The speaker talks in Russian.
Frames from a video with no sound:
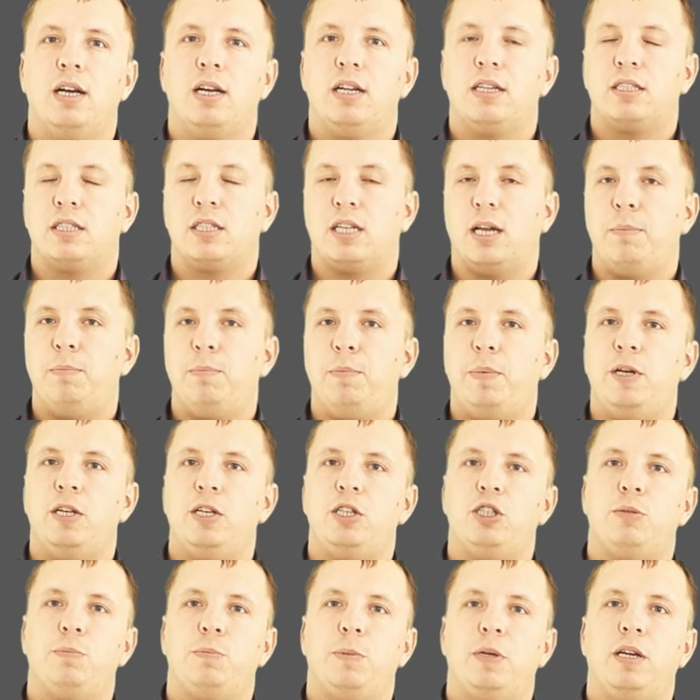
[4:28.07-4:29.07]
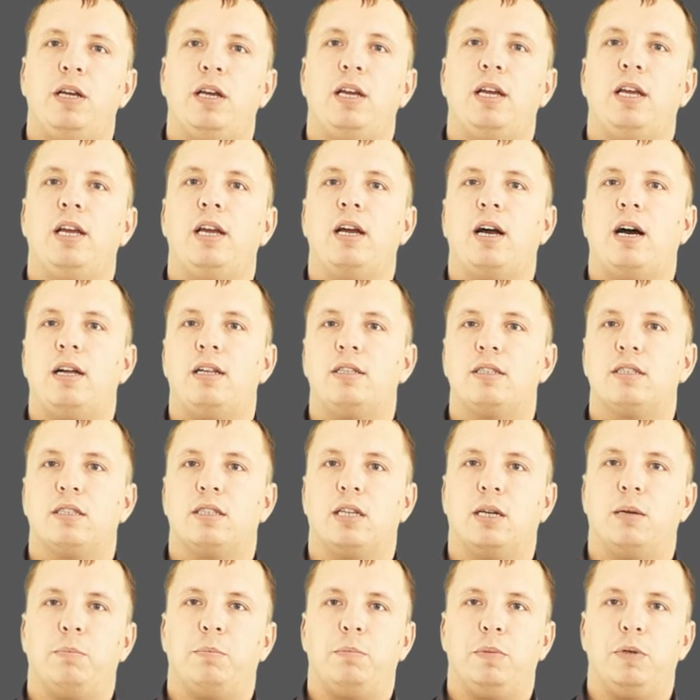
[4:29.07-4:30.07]
step.php и
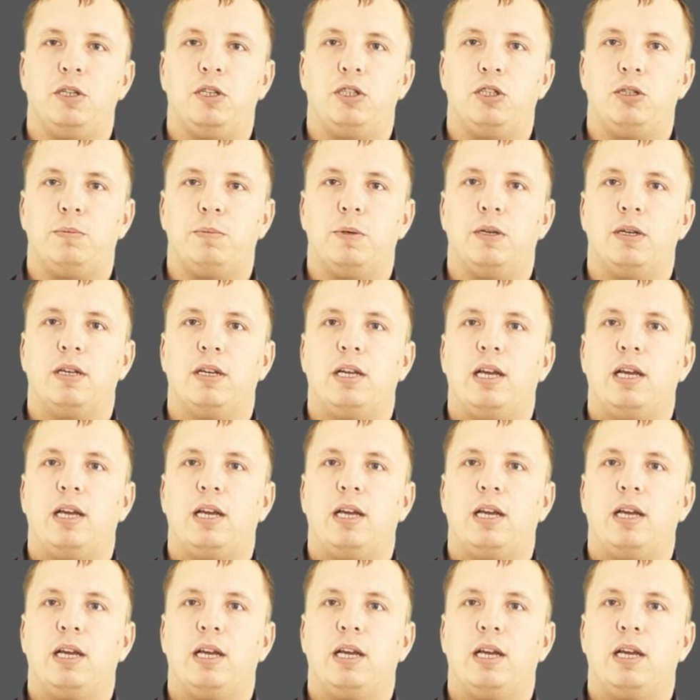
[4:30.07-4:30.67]
unstep.php.